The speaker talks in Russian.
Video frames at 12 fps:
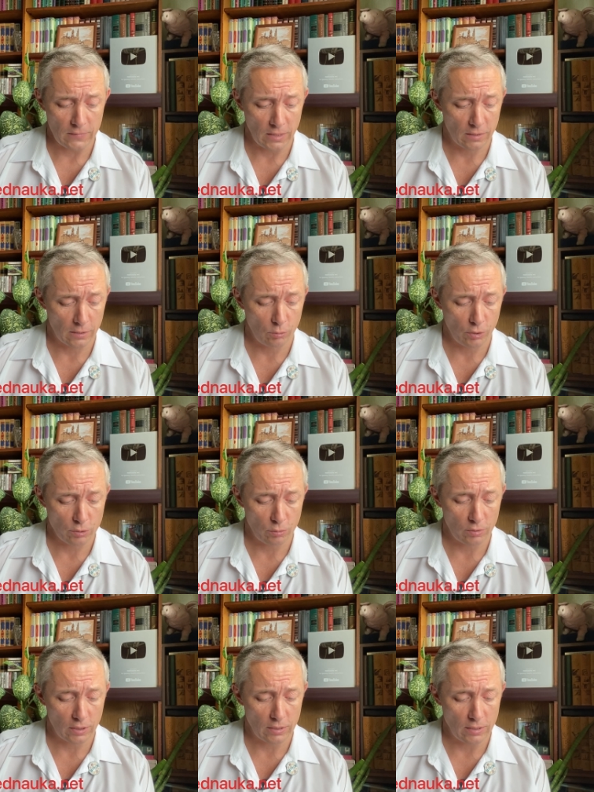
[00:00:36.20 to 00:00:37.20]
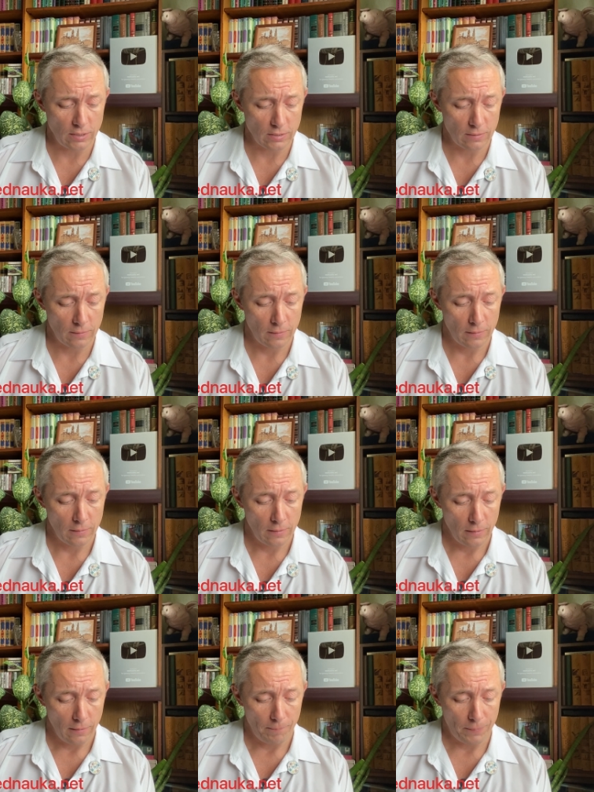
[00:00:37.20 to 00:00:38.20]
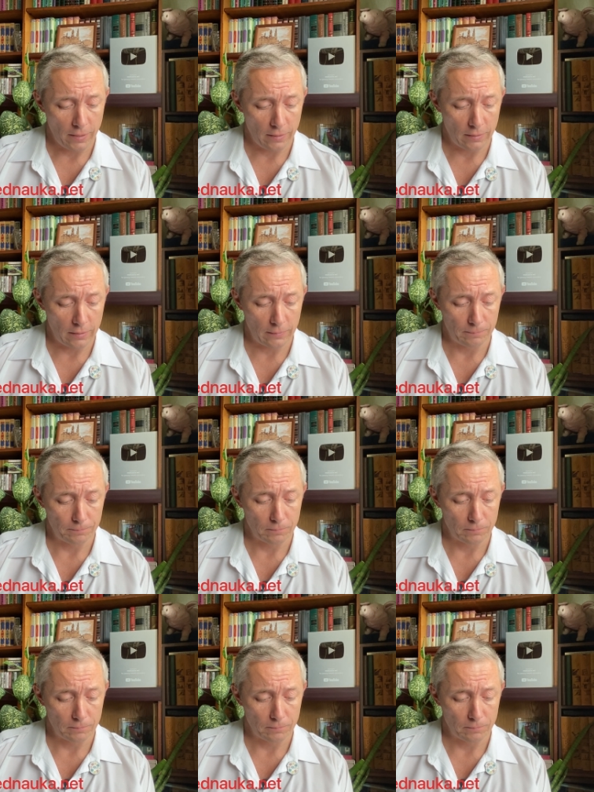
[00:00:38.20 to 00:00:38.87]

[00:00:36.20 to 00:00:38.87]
такой результат есть. А,